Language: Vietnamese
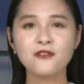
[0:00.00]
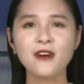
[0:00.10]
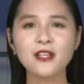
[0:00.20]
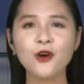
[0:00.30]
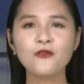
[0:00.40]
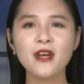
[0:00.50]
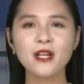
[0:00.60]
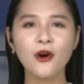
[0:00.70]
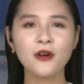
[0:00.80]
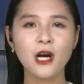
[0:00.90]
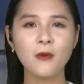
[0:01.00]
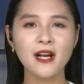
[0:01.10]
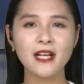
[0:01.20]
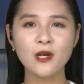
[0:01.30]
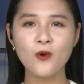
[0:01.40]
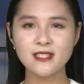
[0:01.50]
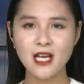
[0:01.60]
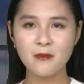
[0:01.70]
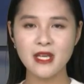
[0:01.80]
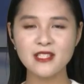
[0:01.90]
Phát ngôn viên Hội đồng An ninh Quốc gia
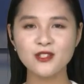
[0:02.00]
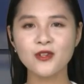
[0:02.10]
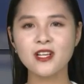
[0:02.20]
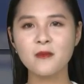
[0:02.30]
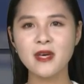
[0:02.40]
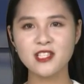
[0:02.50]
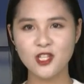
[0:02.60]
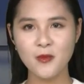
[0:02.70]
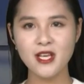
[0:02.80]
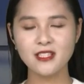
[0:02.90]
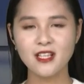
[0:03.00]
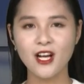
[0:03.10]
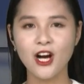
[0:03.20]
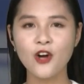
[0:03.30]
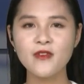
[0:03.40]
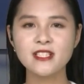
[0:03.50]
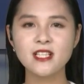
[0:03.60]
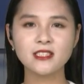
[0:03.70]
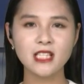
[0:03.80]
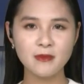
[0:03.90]
Mỹ John Kirby cho biết gói viện
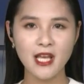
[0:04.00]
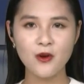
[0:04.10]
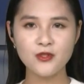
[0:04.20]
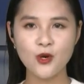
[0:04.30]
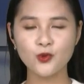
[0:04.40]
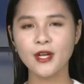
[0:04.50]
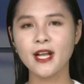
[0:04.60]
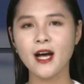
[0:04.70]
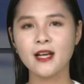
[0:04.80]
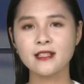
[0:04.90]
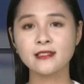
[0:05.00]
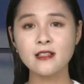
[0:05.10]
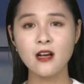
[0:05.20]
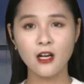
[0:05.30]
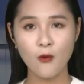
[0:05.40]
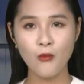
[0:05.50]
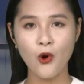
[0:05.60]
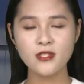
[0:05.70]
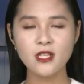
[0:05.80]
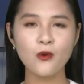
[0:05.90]
trợ tiếp theo cho Ukraine sẽ được công
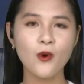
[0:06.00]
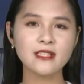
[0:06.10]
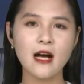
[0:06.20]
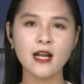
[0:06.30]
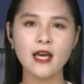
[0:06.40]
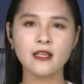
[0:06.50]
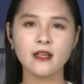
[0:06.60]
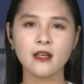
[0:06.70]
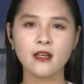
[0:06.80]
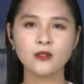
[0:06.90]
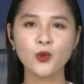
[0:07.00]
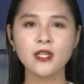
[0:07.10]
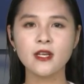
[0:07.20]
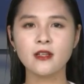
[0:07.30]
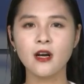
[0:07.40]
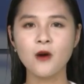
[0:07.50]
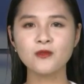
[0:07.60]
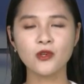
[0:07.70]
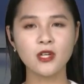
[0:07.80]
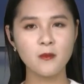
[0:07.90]
bố trước cuối tháng này. Tuy nhiên, ông
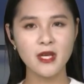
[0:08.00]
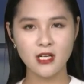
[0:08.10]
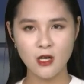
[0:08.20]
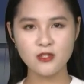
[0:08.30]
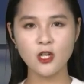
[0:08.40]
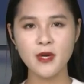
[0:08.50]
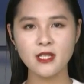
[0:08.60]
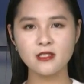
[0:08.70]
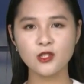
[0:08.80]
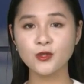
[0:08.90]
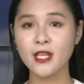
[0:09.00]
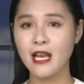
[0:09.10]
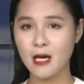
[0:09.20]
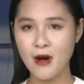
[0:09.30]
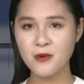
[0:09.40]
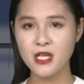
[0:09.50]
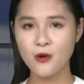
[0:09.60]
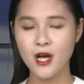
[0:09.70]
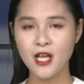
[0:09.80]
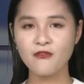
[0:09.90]
John Kirby không cho biết số tiền là bao nhiêu
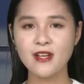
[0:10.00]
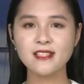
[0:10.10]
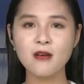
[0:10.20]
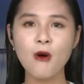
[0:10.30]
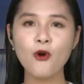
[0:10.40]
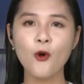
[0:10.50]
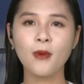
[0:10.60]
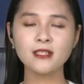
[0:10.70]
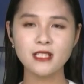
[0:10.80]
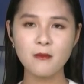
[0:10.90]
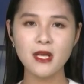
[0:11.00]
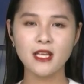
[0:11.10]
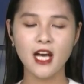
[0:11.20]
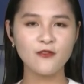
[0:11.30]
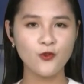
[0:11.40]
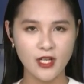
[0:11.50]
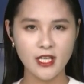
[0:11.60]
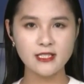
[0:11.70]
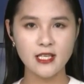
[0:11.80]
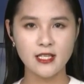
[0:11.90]
và sẽ bao gồm các thiết bị hay vũ
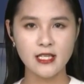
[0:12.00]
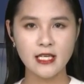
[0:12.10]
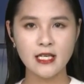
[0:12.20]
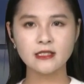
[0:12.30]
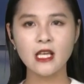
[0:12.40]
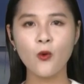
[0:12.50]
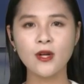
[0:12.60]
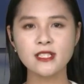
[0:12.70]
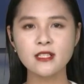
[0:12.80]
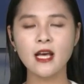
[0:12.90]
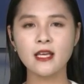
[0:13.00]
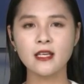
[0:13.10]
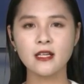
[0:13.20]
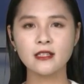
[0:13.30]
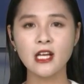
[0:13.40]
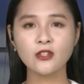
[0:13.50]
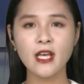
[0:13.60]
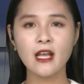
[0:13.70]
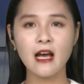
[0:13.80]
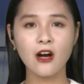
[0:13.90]
khí gì. Theo quan chức này, đây có
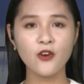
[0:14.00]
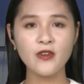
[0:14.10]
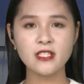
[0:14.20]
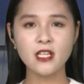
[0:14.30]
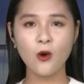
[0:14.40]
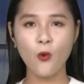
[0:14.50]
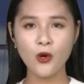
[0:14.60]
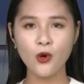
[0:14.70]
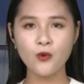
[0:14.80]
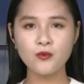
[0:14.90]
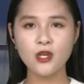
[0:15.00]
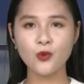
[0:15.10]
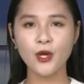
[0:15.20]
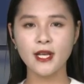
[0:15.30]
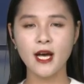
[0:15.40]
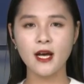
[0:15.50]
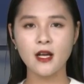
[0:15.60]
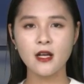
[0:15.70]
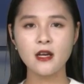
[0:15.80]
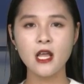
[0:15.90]
thể là gói viện trợ cuối cùng cho Ukraine
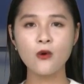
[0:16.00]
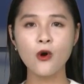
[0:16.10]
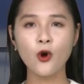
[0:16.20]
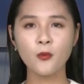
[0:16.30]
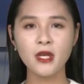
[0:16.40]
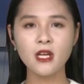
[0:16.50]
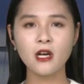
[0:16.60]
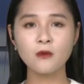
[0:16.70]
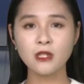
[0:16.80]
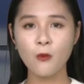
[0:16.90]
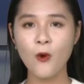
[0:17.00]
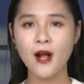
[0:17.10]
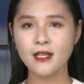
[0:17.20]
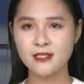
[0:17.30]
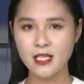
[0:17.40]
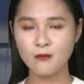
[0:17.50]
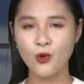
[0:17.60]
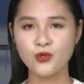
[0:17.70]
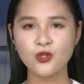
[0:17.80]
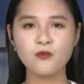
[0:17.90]
nếu Quốc hội Mỹ không thông qua ngân sách
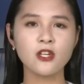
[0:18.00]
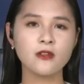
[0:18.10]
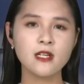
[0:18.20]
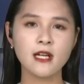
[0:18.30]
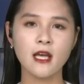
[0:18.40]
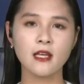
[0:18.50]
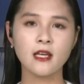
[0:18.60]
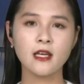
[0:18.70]
bổ sung cho nước này.